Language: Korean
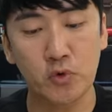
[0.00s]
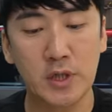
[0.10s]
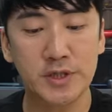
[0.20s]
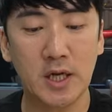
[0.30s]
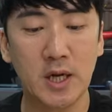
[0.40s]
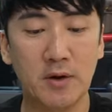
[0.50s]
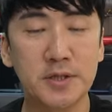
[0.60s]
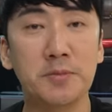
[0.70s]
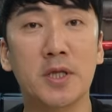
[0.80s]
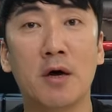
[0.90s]
또 내 스타일
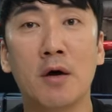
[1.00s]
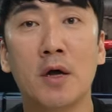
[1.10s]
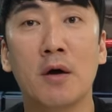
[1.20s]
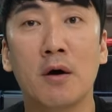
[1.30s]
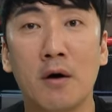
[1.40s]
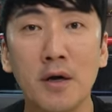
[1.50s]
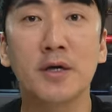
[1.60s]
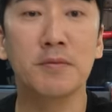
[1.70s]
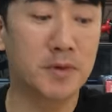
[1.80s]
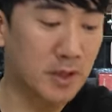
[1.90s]
나왔습니다.
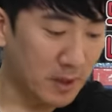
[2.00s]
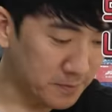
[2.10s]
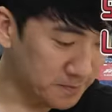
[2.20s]
헐크입니다.